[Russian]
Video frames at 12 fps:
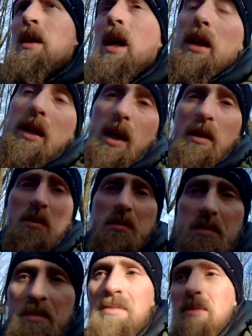А так,
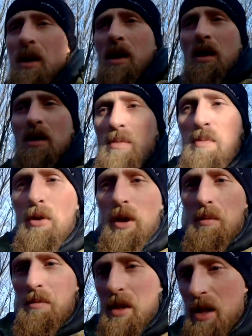с
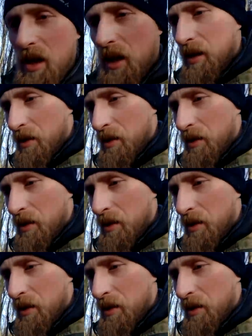полем меня я